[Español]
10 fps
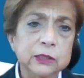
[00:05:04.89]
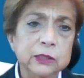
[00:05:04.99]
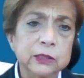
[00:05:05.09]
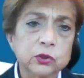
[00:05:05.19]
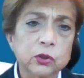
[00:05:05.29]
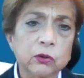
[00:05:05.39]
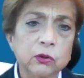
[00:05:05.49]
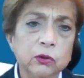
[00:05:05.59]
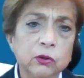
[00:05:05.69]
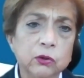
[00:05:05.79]
Eh, por todo
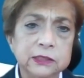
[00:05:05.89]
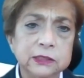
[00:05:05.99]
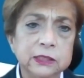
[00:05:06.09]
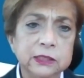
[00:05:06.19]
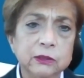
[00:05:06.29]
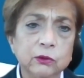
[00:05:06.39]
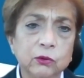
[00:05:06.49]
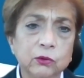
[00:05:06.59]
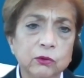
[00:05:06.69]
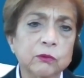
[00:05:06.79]
lo anterior, les
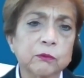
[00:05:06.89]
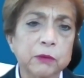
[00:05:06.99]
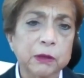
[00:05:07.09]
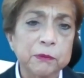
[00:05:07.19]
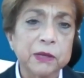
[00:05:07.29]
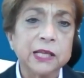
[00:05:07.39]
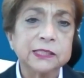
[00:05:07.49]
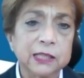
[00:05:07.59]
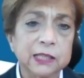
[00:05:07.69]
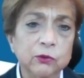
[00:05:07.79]
decía yo, eh, la
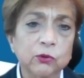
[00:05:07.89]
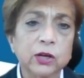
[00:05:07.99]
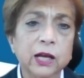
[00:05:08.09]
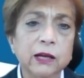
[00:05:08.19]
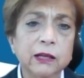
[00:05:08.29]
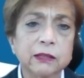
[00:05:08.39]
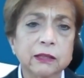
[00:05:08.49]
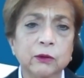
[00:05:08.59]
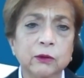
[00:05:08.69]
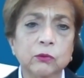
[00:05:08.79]
institución ha
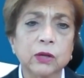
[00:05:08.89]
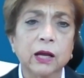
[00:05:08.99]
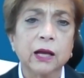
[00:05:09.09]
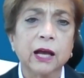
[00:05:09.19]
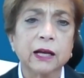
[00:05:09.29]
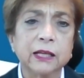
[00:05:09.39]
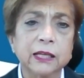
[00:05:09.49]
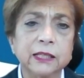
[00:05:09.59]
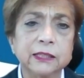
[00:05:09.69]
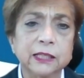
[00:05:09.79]
sido merecedora
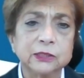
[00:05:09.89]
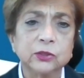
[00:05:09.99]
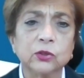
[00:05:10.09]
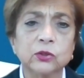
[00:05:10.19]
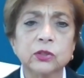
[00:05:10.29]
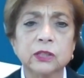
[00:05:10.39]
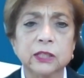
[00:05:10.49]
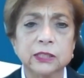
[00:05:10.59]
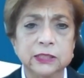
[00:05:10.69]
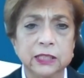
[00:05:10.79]
de una
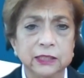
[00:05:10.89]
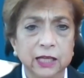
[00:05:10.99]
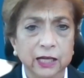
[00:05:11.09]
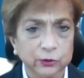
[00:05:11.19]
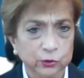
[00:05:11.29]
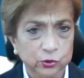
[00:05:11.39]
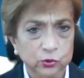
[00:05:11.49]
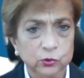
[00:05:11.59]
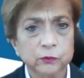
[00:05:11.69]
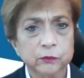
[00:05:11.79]
acreditación de siete
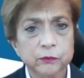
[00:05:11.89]
años.